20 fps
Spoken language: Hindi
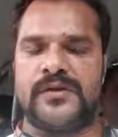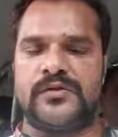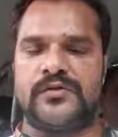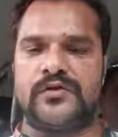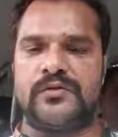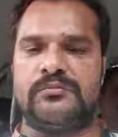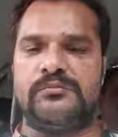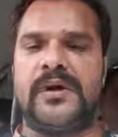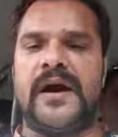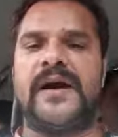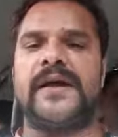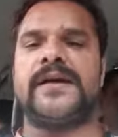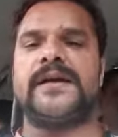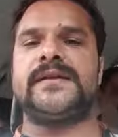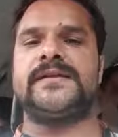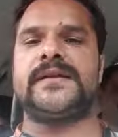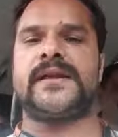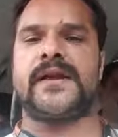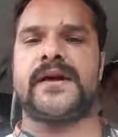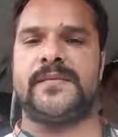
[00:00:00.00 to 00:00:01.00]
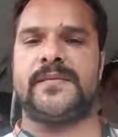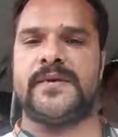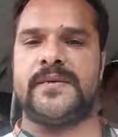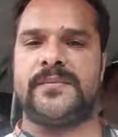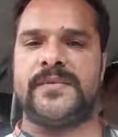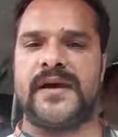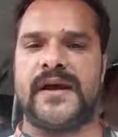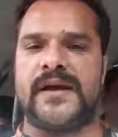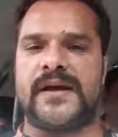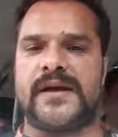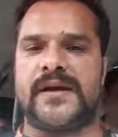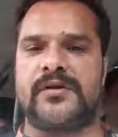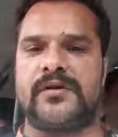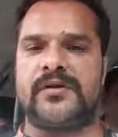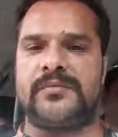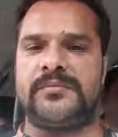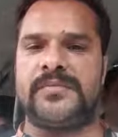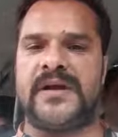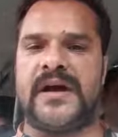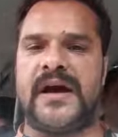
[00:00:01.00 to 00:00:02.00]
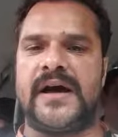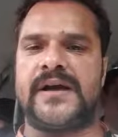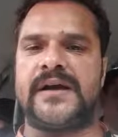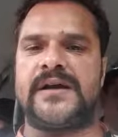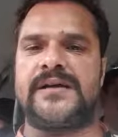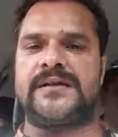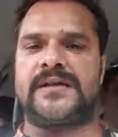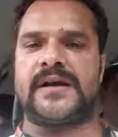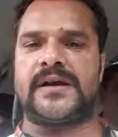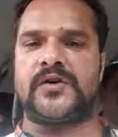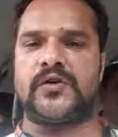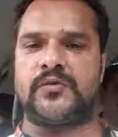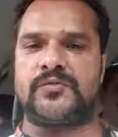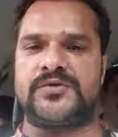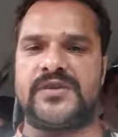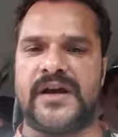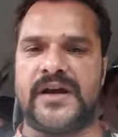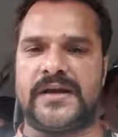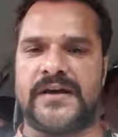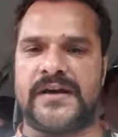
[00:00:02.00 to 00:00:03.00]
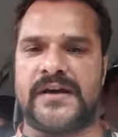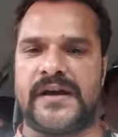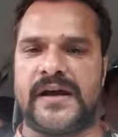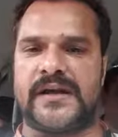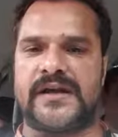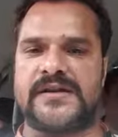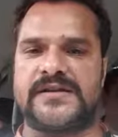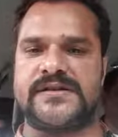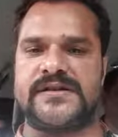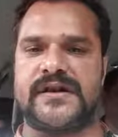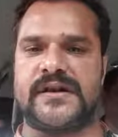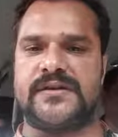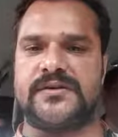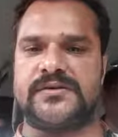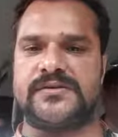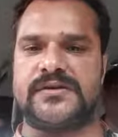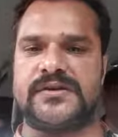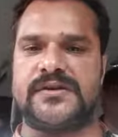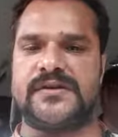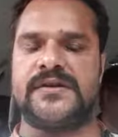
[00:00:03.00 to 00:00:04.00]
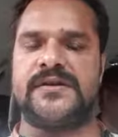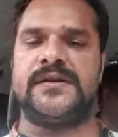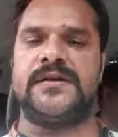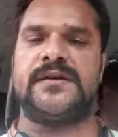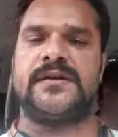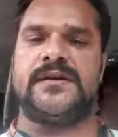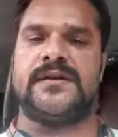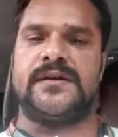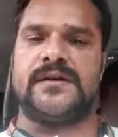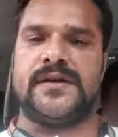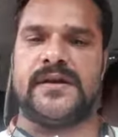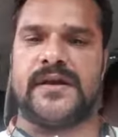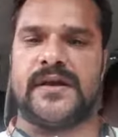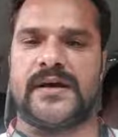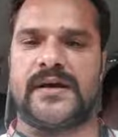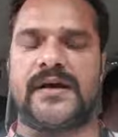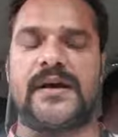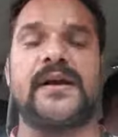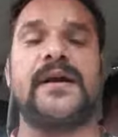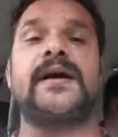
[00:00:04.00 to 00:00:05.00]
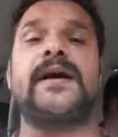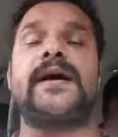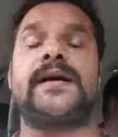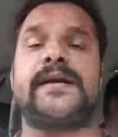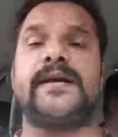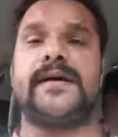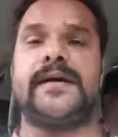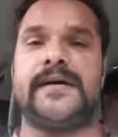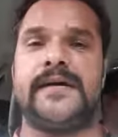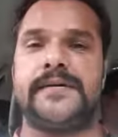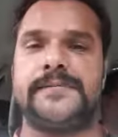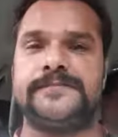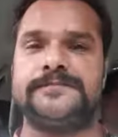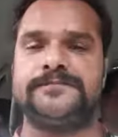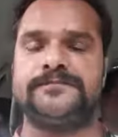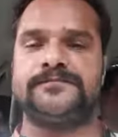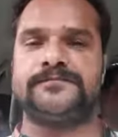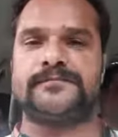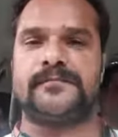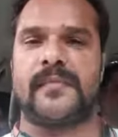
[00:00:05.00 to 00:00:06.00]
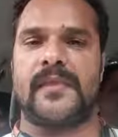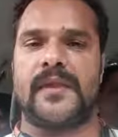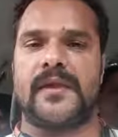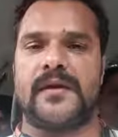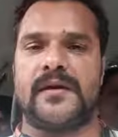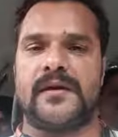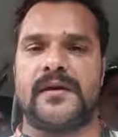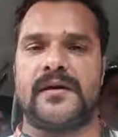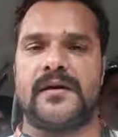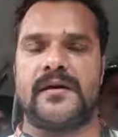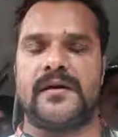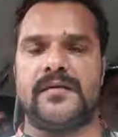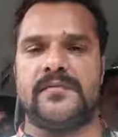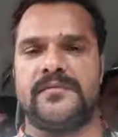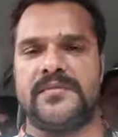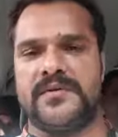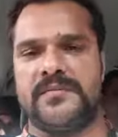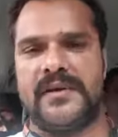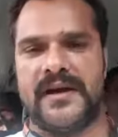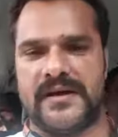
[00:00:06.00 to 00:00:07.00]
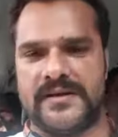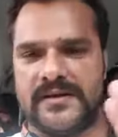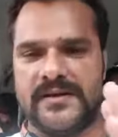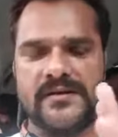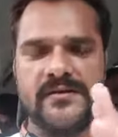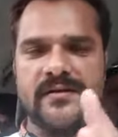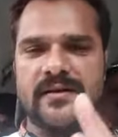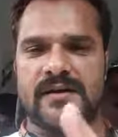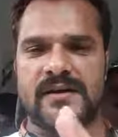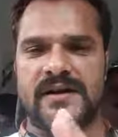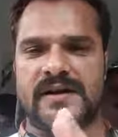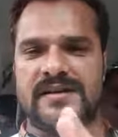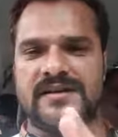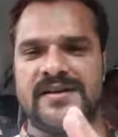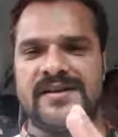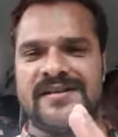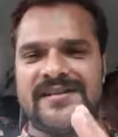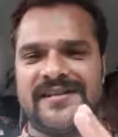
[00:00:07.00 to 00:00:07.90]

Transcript: तुम बाढ़ की तरह हमें प्यार करो हम बिहार की तरह डूब जाएंगे राकेश यादव जी एक अलग गाना है हम विवादित करे खातिर